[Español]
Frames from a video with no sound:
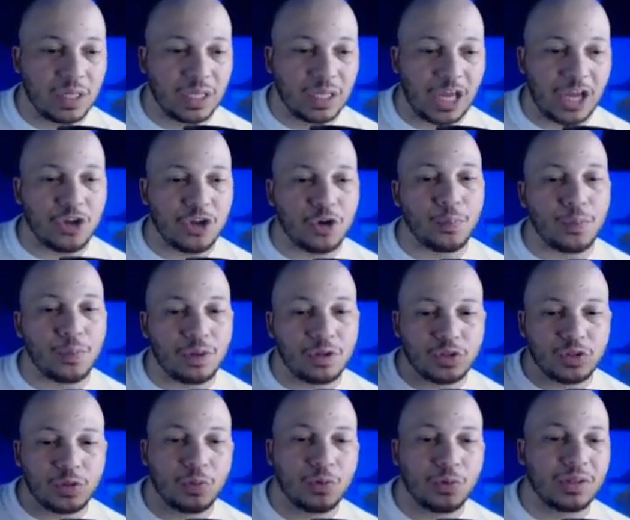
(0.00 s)
Que yo puedo
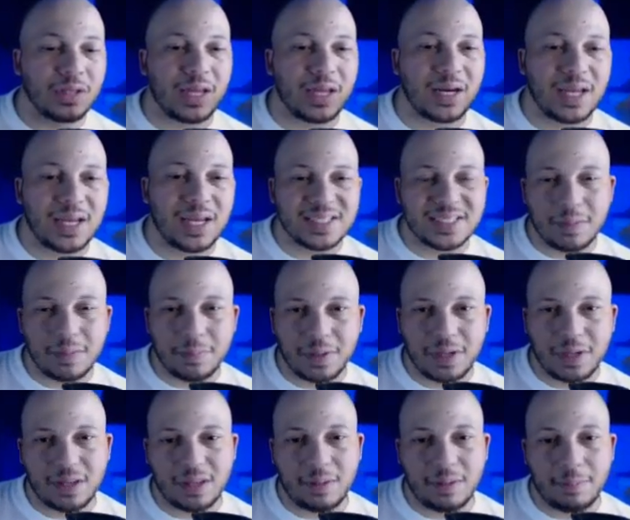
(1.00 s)
soportar esa
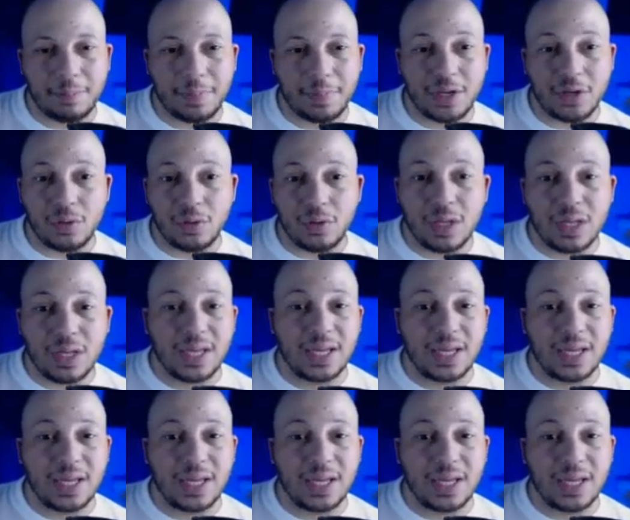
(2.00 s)
pérdida, pero